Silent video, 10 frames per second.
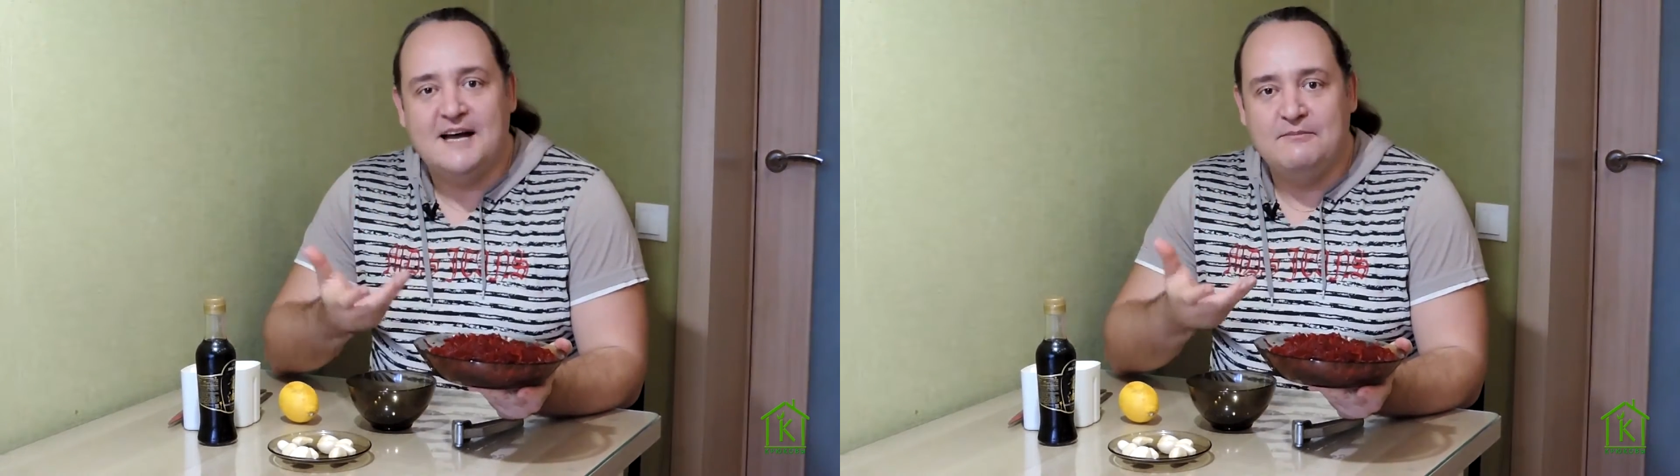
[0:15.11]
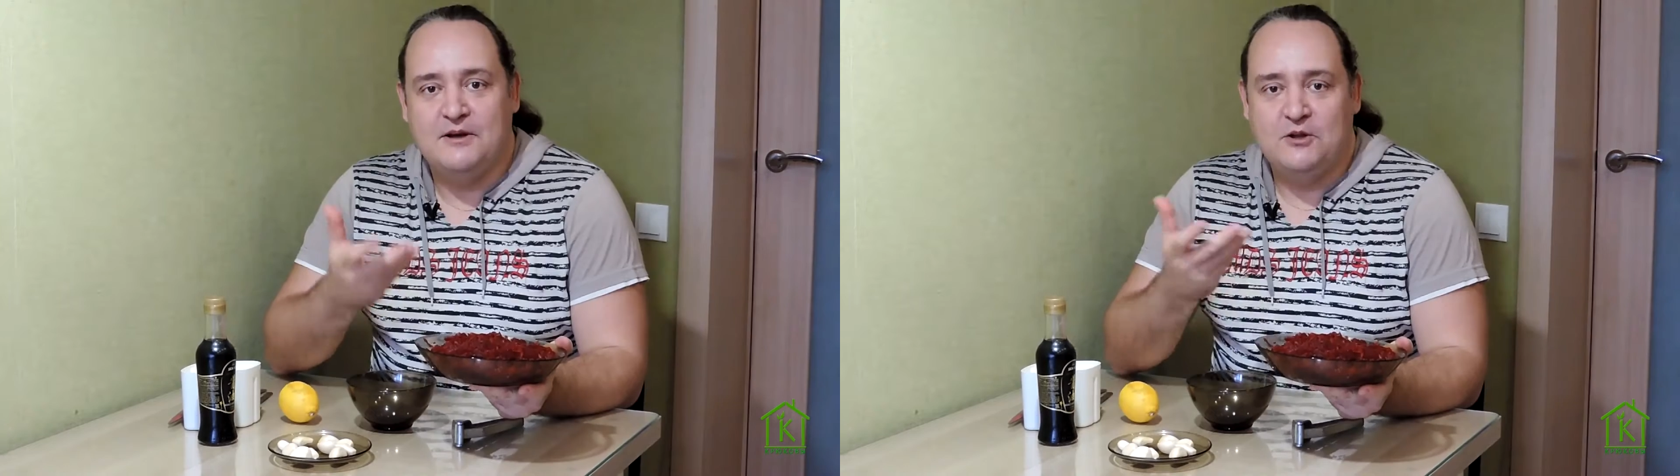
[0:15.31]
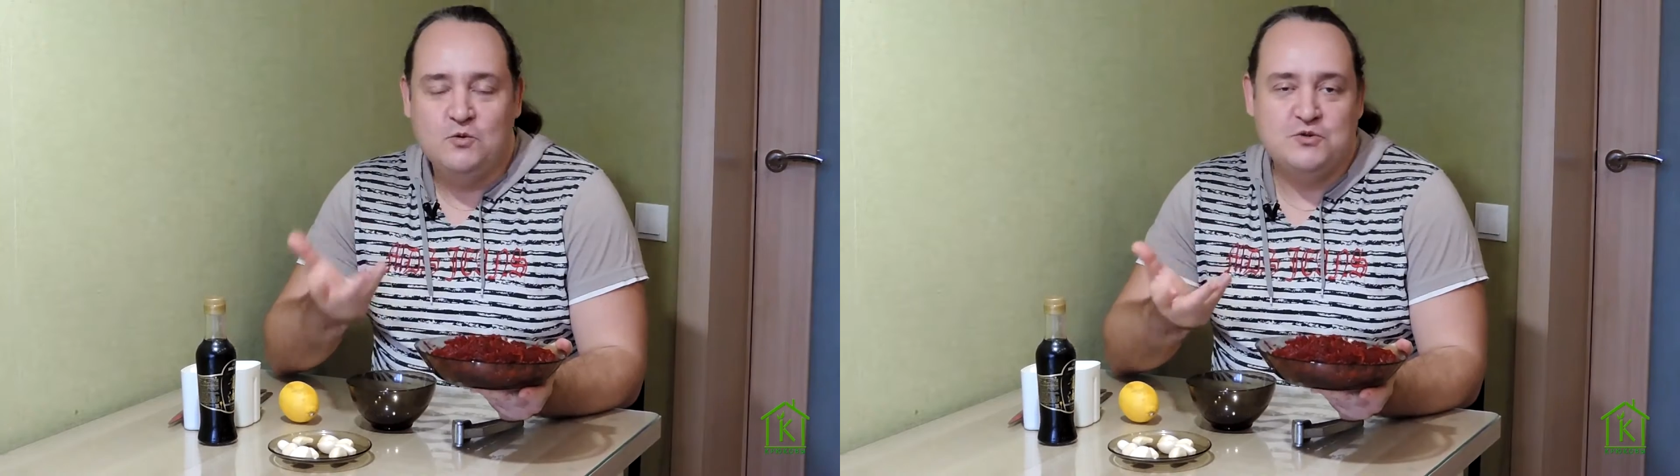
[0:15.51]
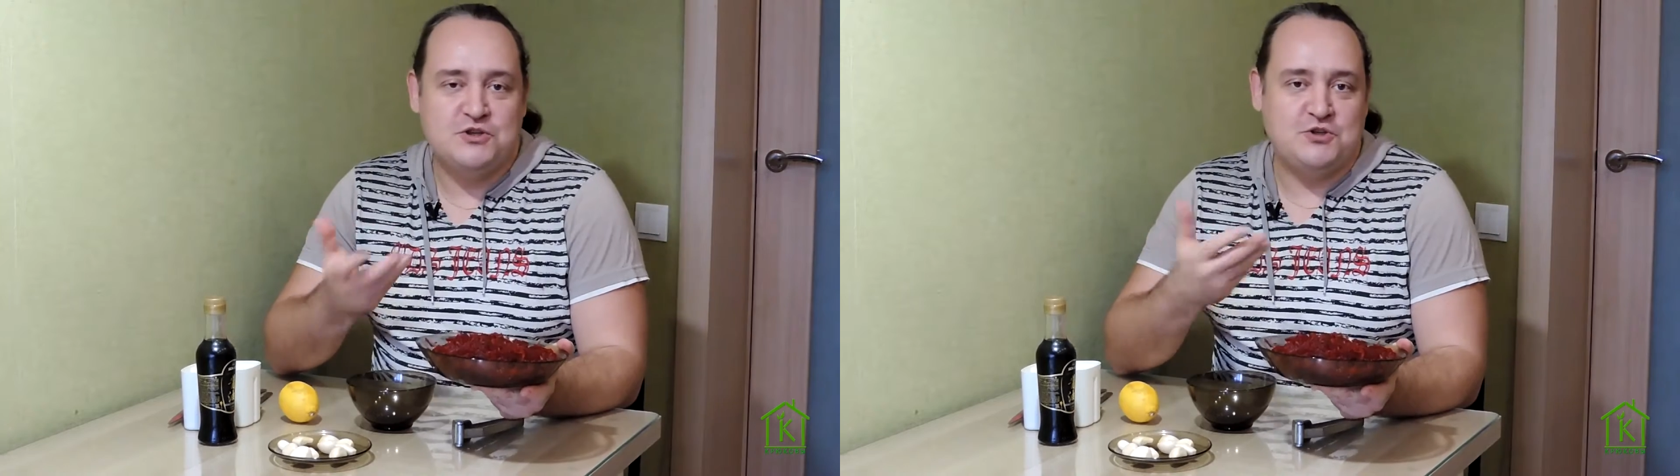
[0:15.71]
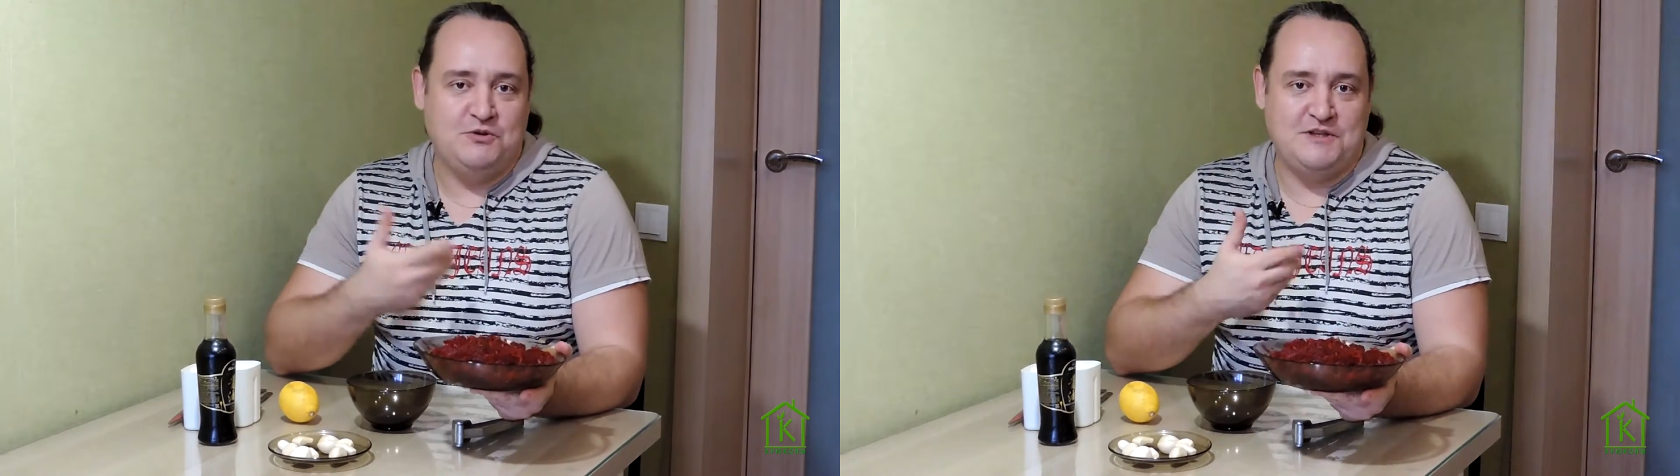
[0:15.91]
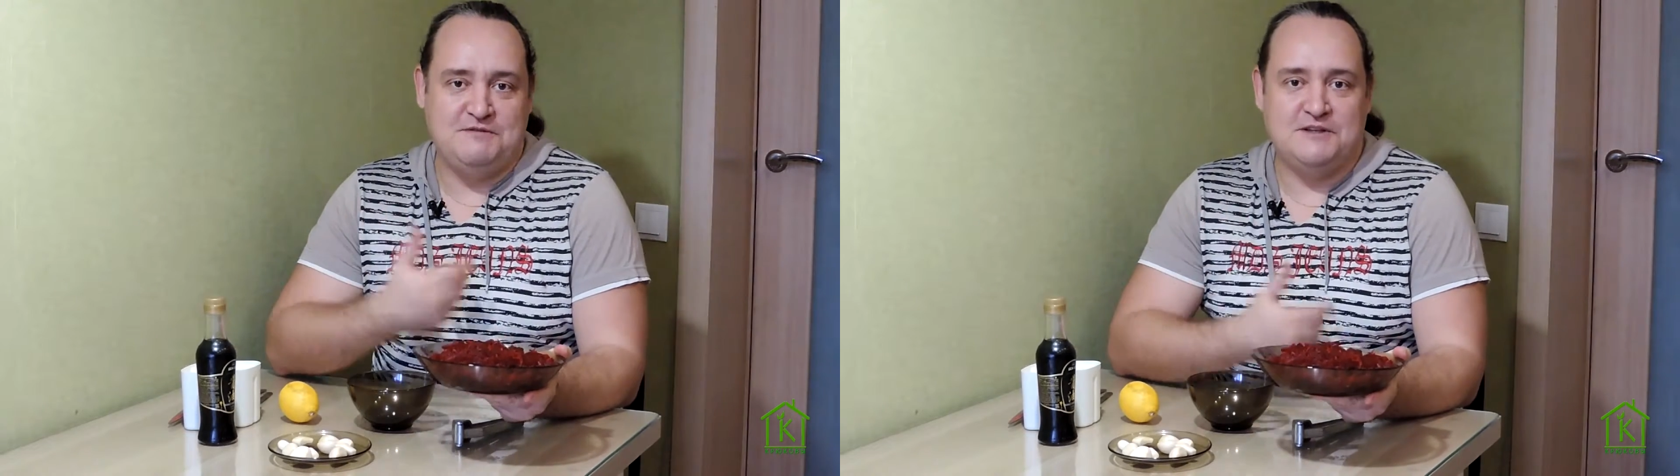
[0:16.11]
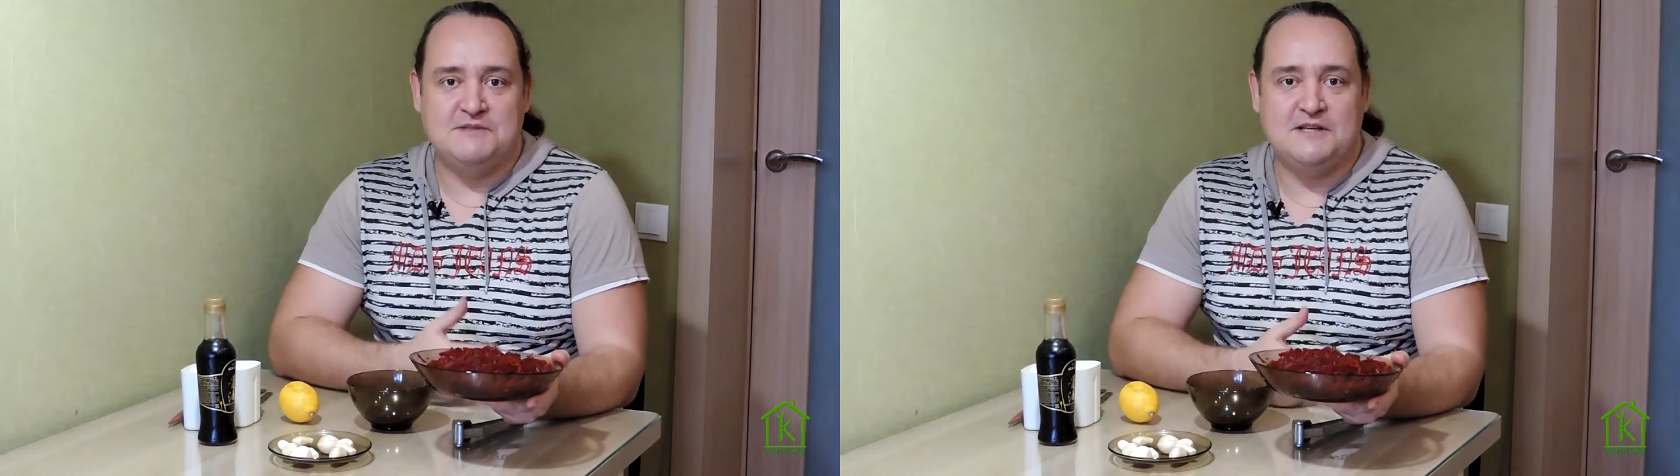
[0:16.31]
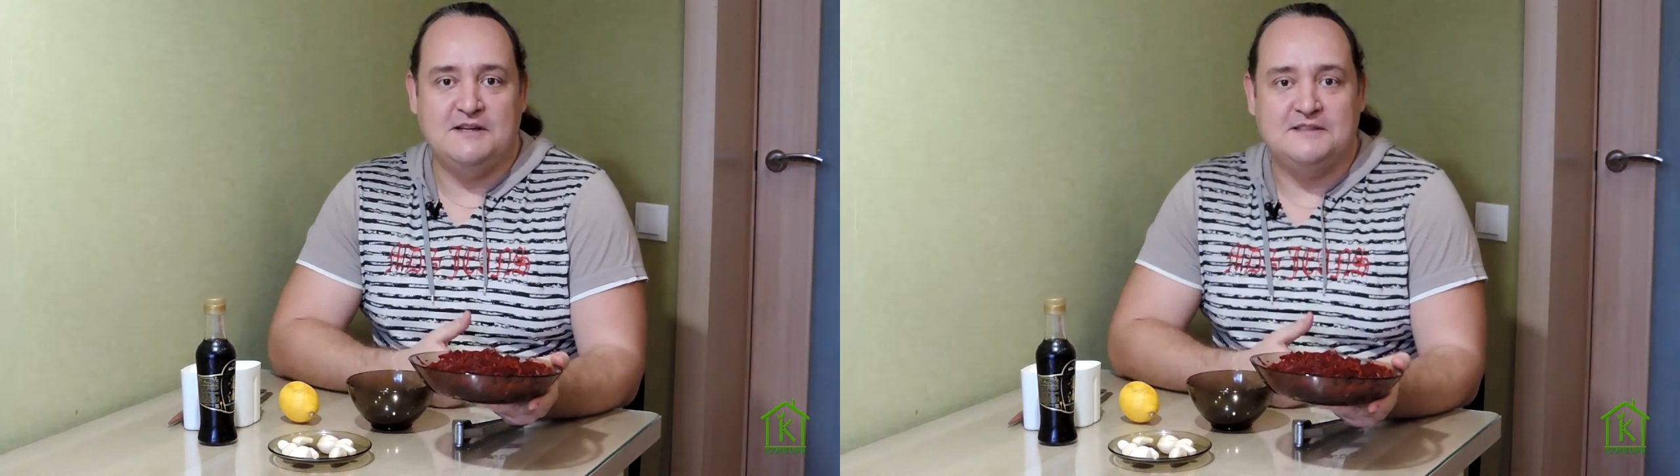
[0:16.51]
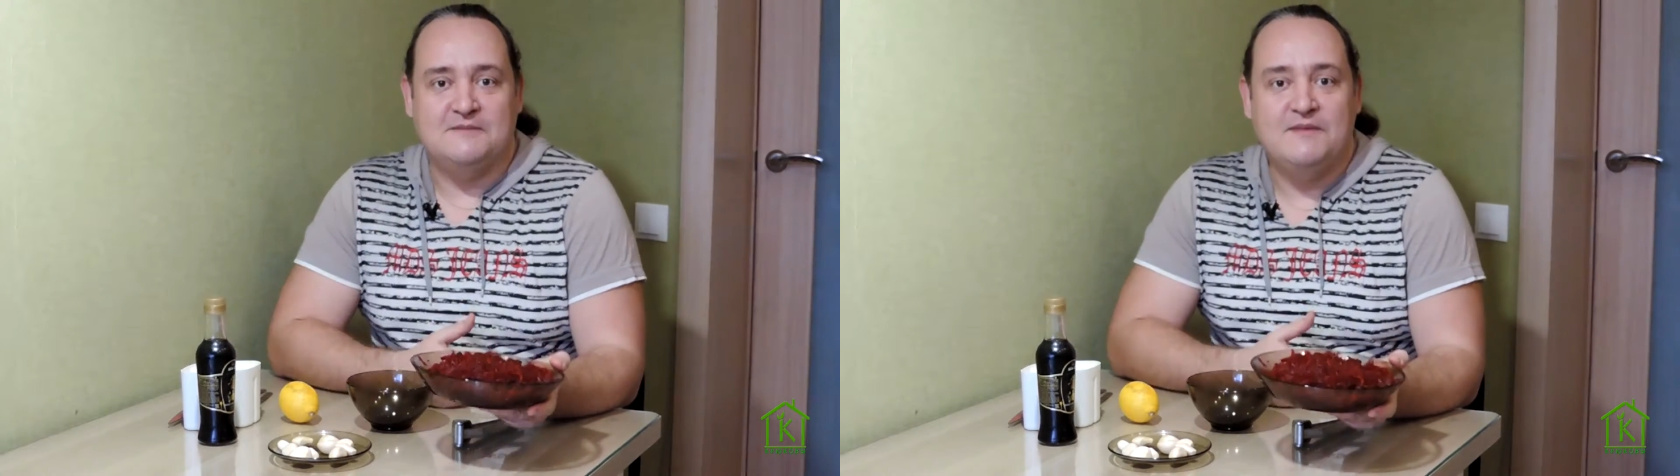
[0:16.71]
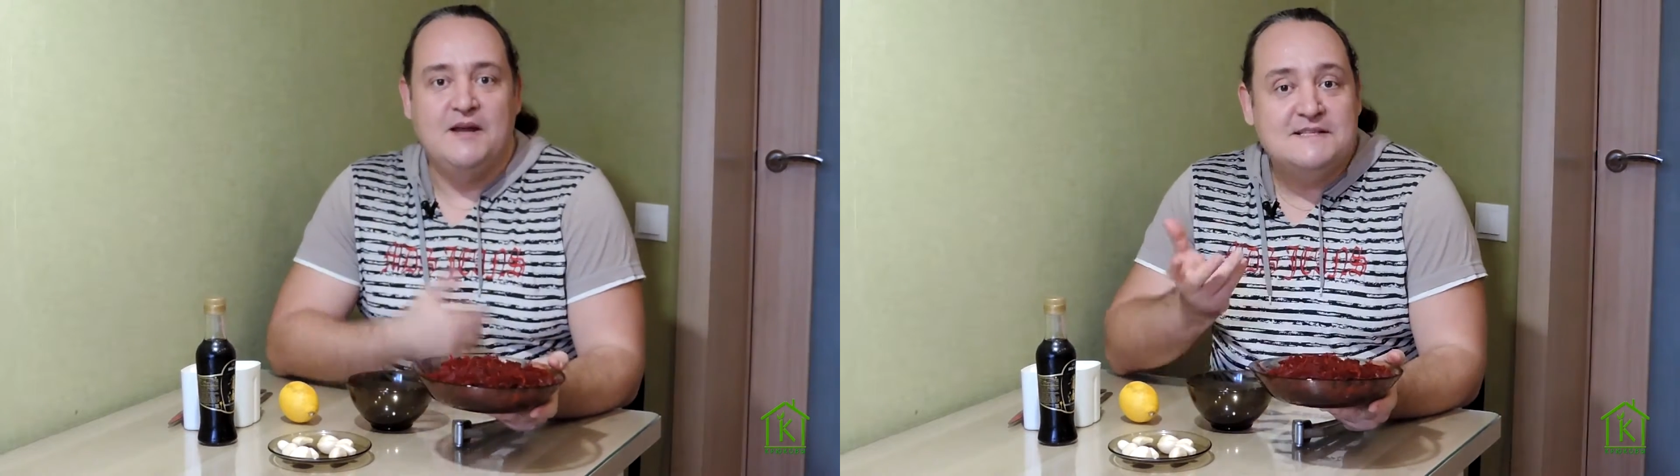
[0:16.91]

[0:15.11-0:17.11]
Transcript: самое лучшее, что есть в этом салате.